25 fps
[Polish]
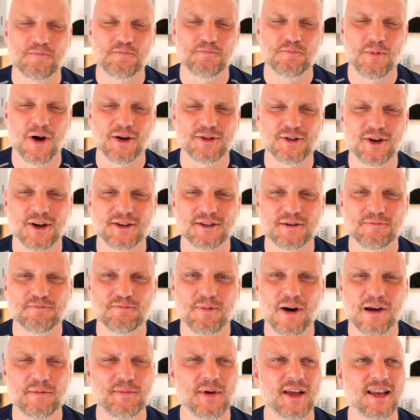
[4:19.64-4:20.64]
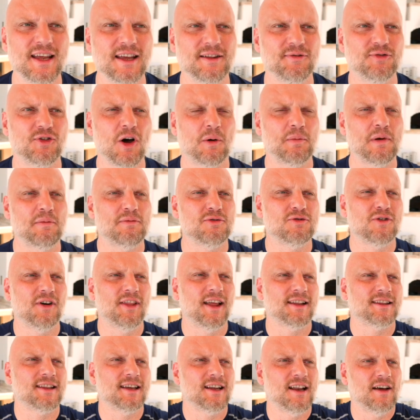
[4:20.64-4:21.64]
Moi drodzy, moi mili, to by było
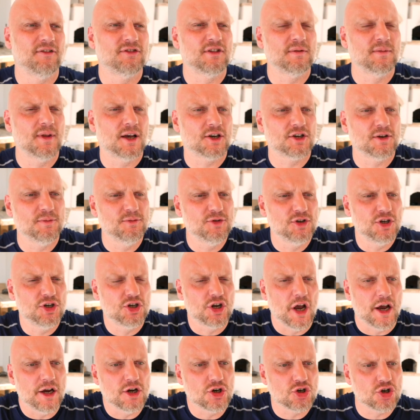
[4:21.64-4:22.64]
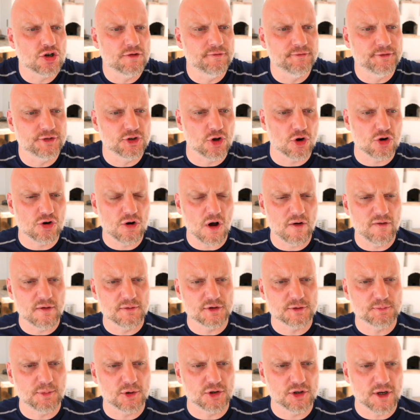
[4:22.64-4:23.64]
na tyle w tym naszym dzisiejszym
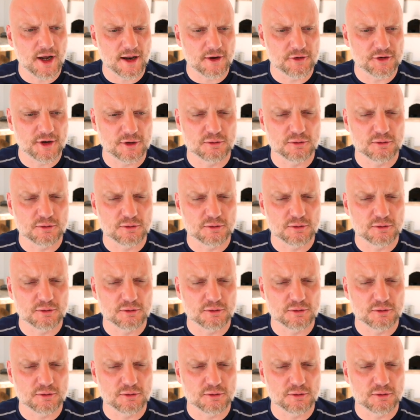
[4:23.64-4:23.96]
wtorkowym spotkaniu,